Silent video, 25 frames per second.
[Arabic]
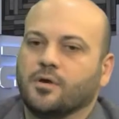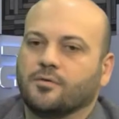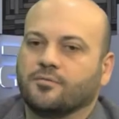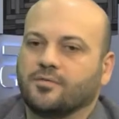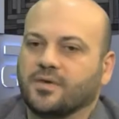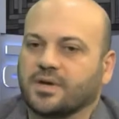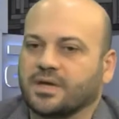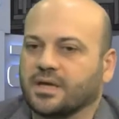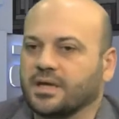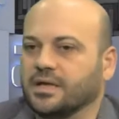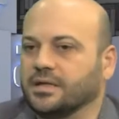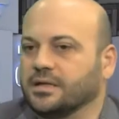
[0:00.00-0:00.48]

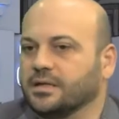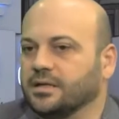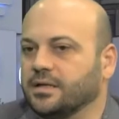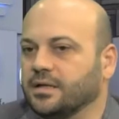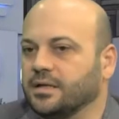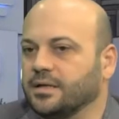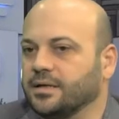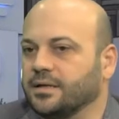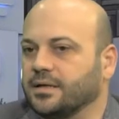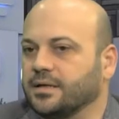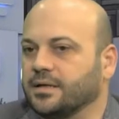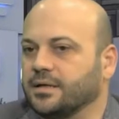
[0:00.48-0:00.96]

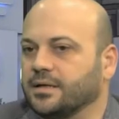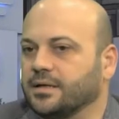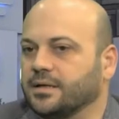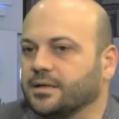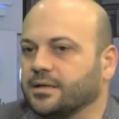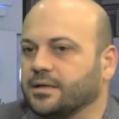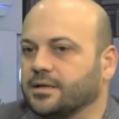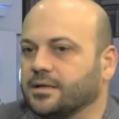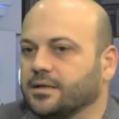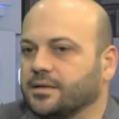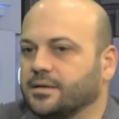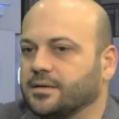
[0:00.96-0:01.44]
فكل
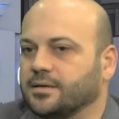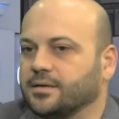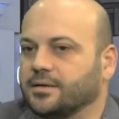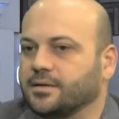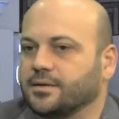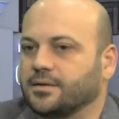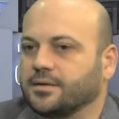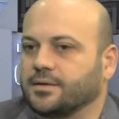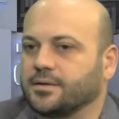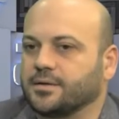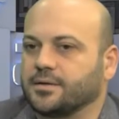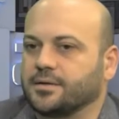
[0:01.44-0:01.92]

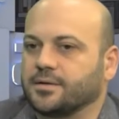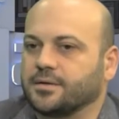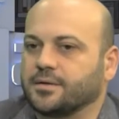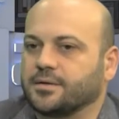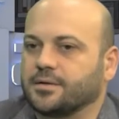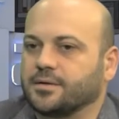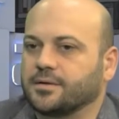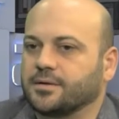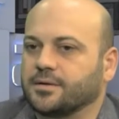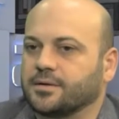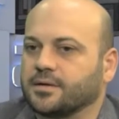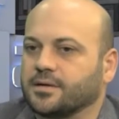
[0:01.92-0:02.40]

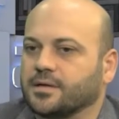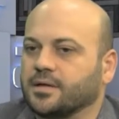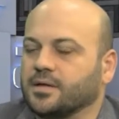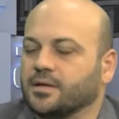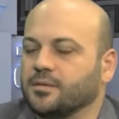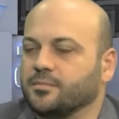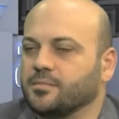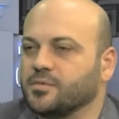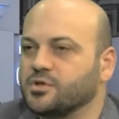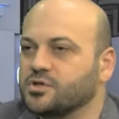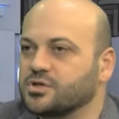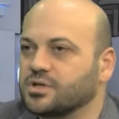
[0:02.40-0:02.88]
آه
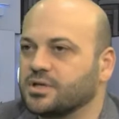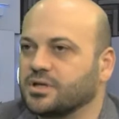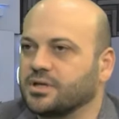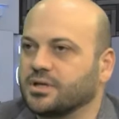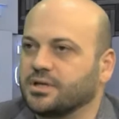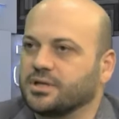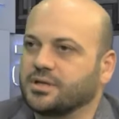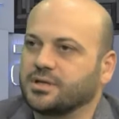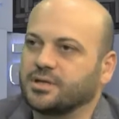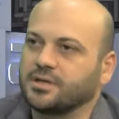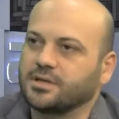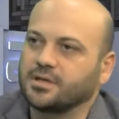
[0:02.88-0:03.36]
كل
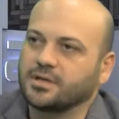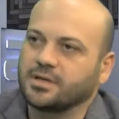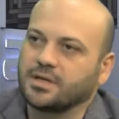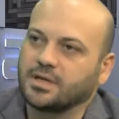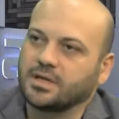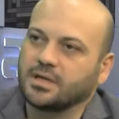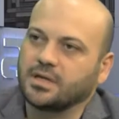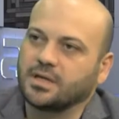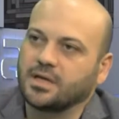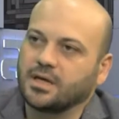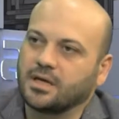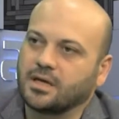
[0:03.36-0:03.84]
مشكله
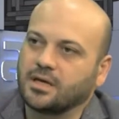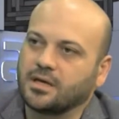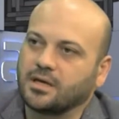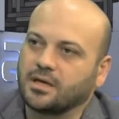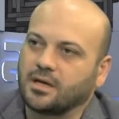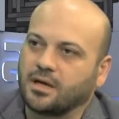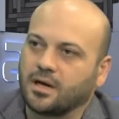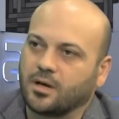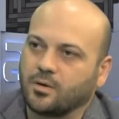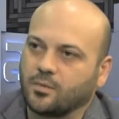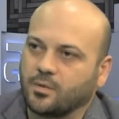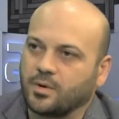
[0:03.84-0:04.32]

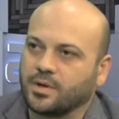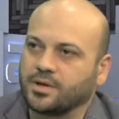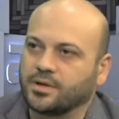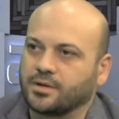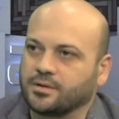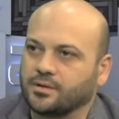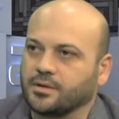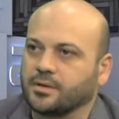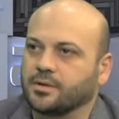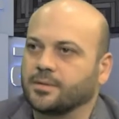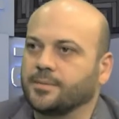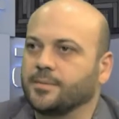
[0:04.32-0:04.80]
لها
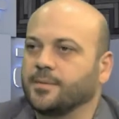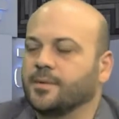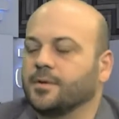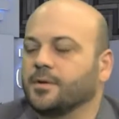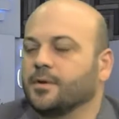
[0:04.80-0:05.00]
عوارضها